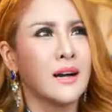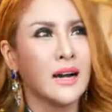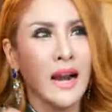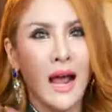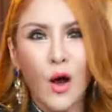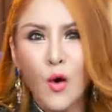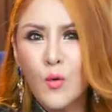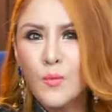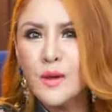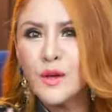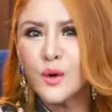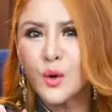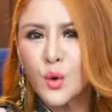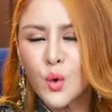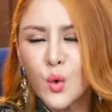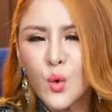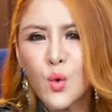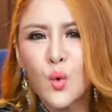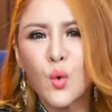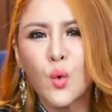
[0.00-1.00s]
เราไม่
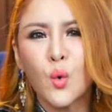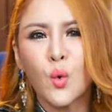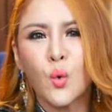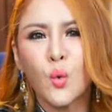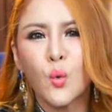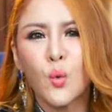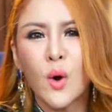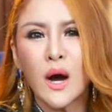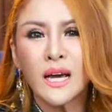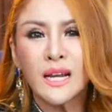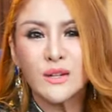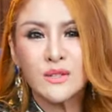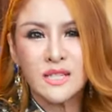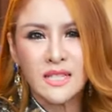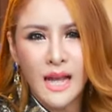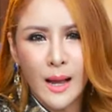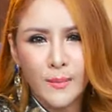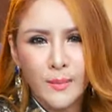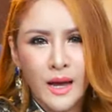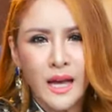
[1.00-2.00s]
รู้ว่าเรา
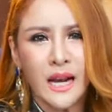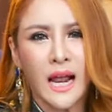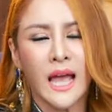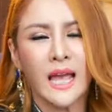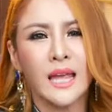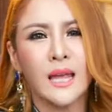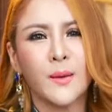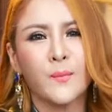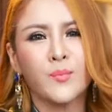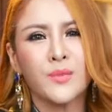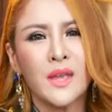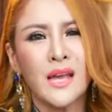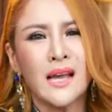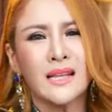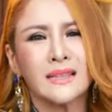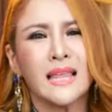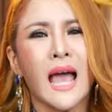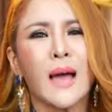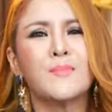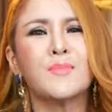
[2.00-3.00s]
จะทำอะไร
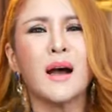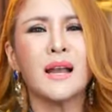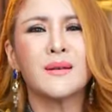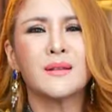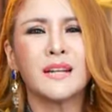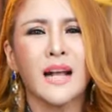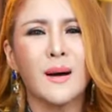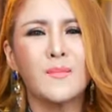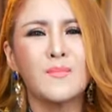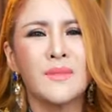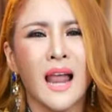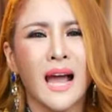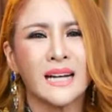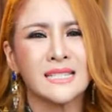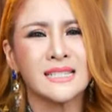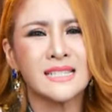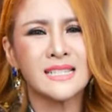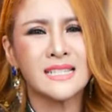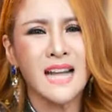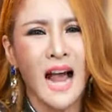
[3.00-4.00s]
แต่มันกำลัง
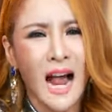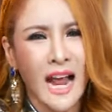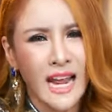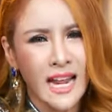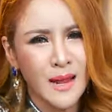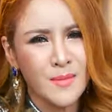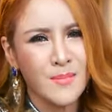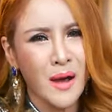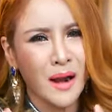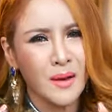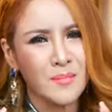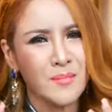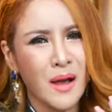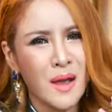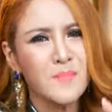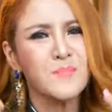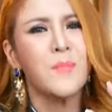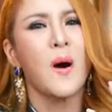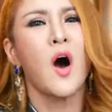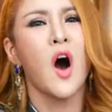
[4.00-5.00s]
ใจมัน
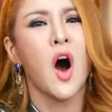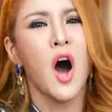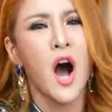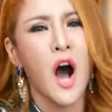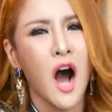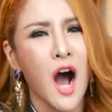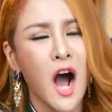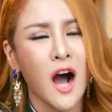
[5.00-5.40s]
ไม่พอ